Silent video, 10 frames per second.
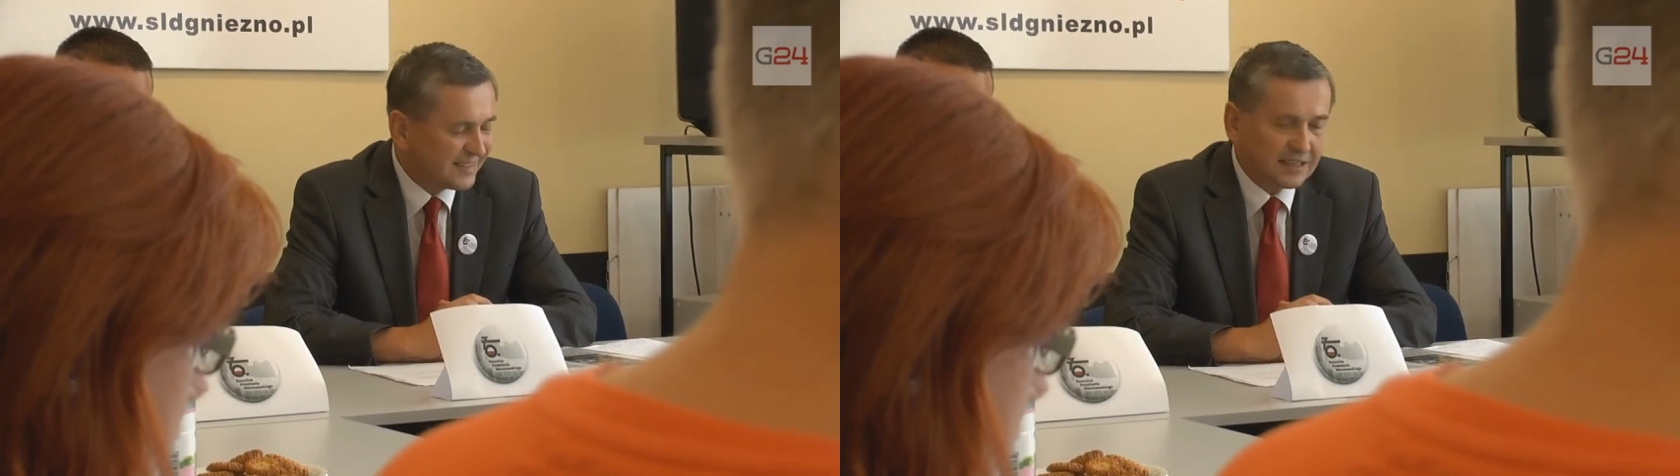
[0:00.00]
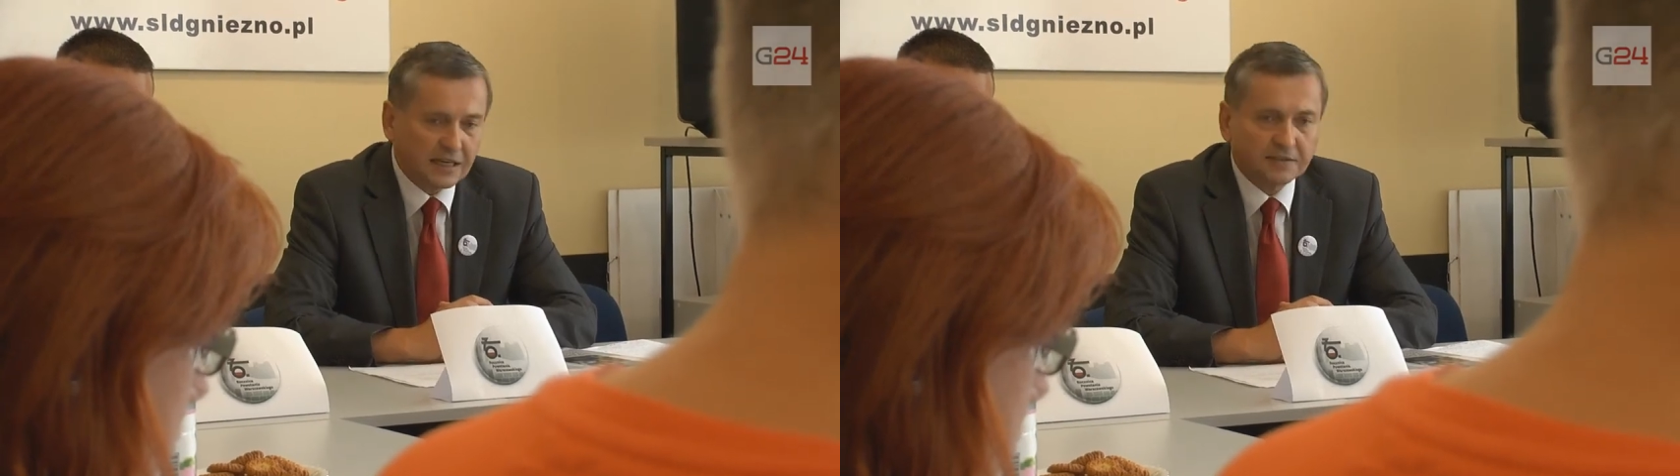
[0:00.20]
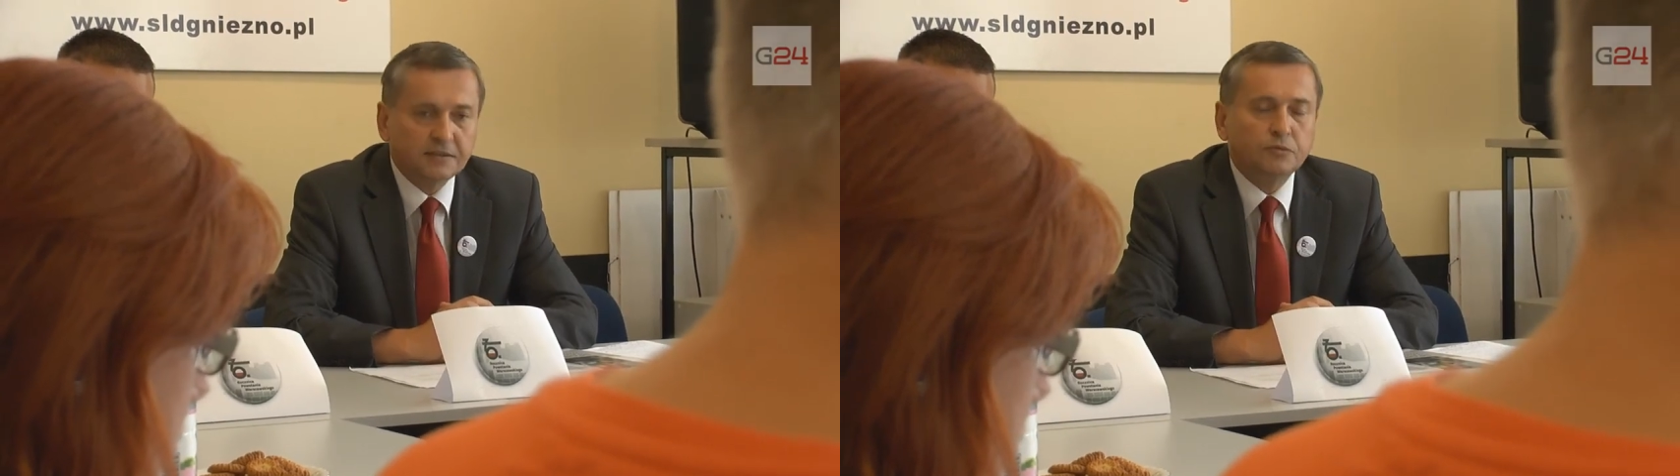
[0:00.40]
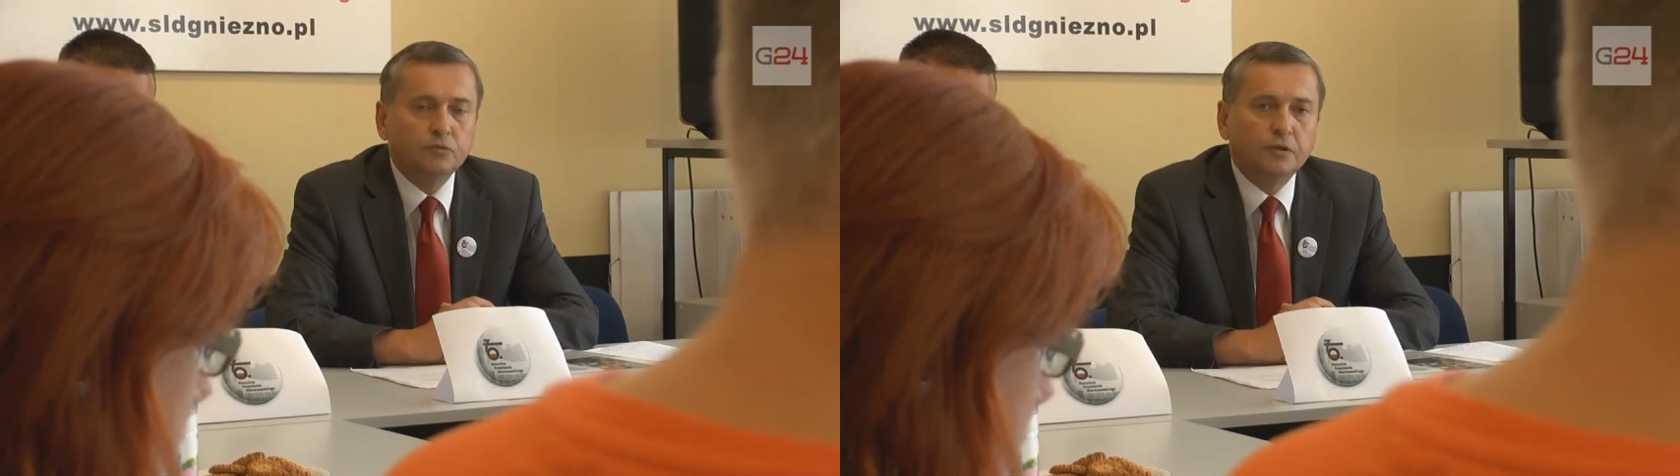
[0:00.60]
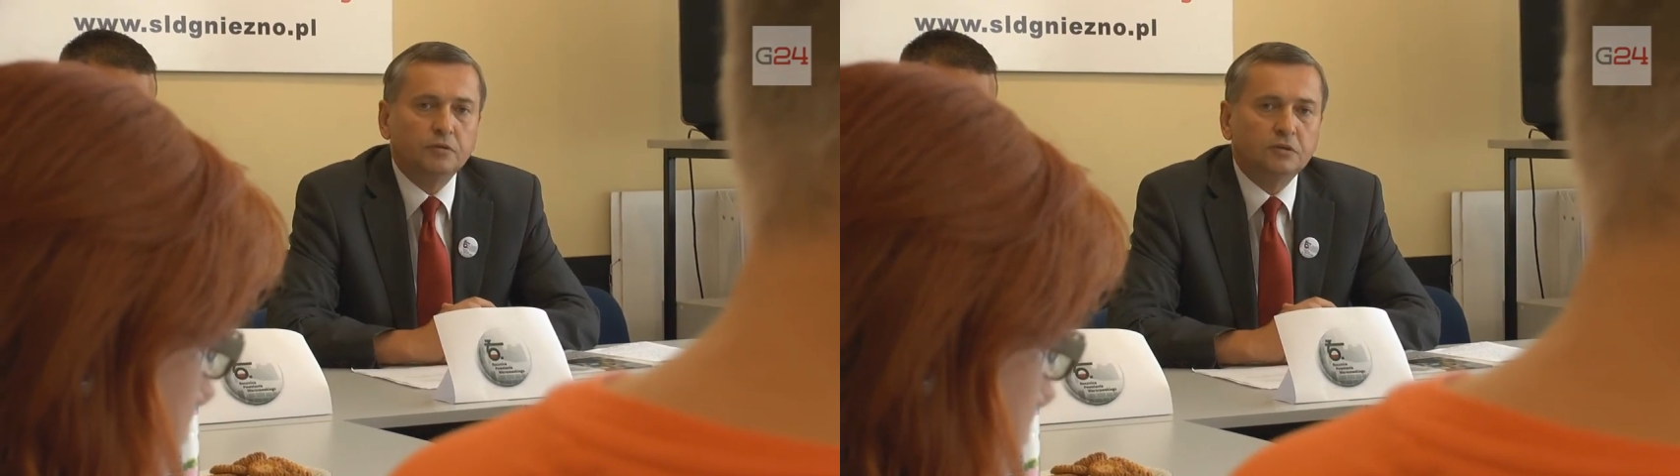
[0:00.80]
szacunek dla
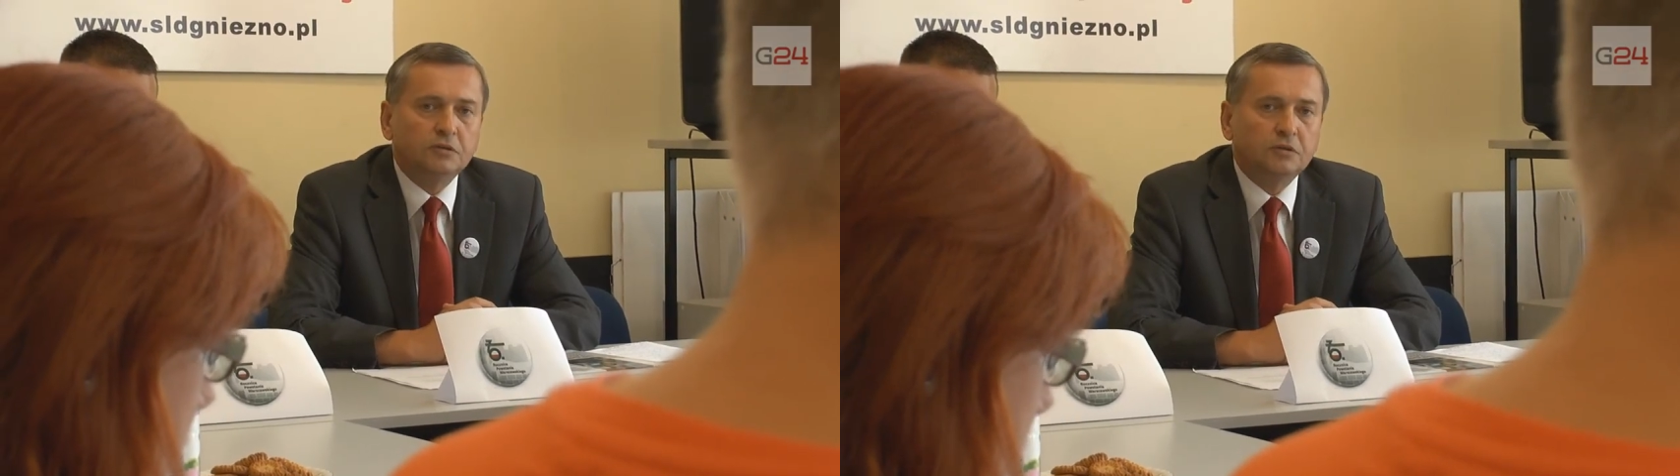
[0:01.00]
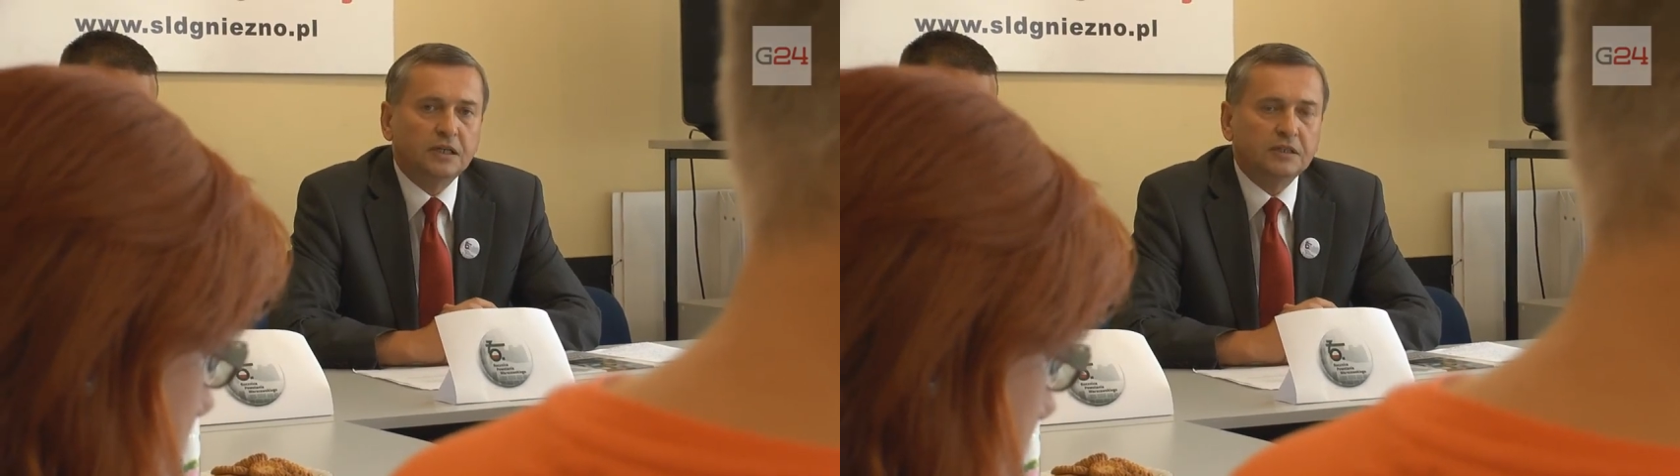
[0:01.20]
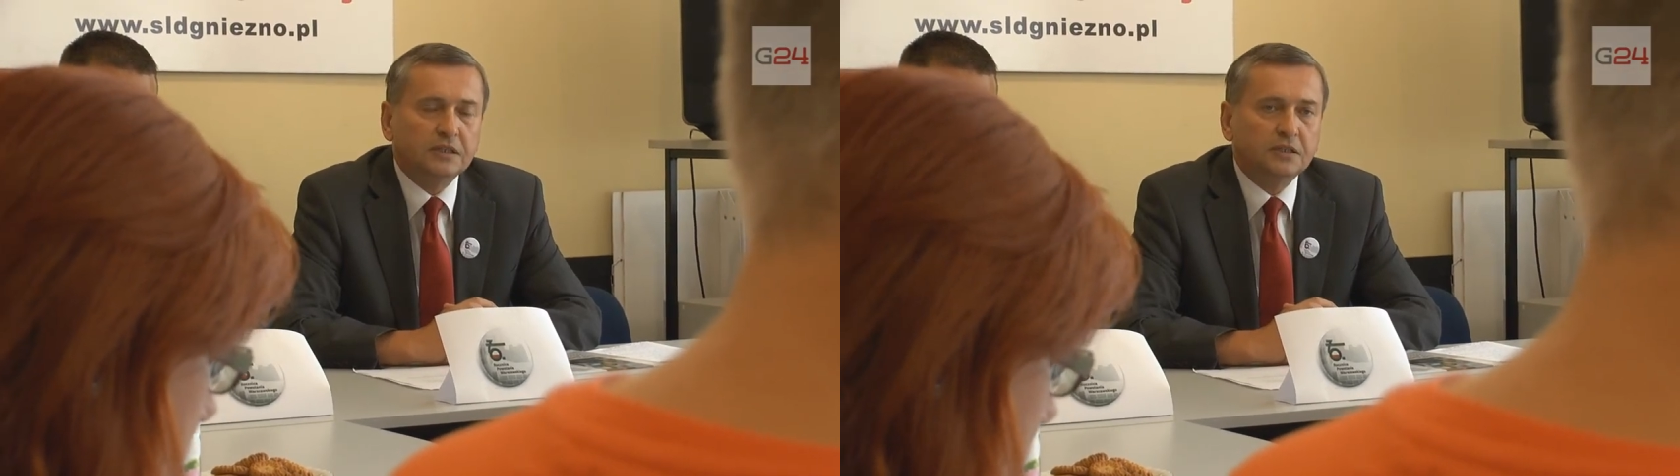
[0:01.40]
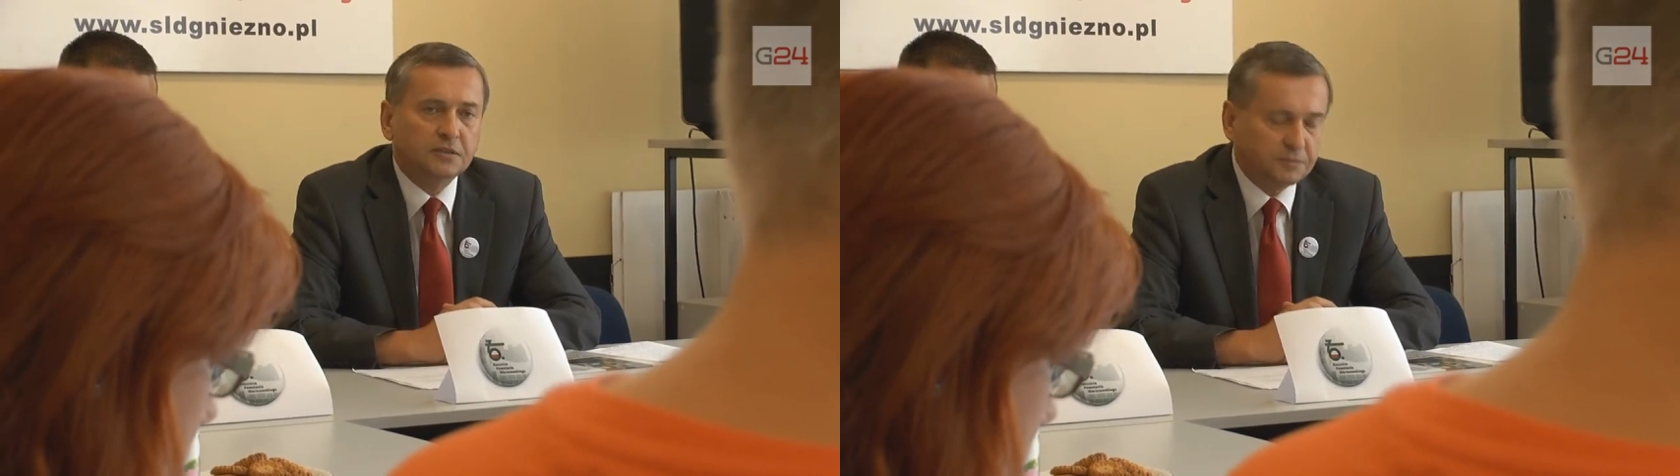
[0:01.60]
ludzi swoich, bezwzględnie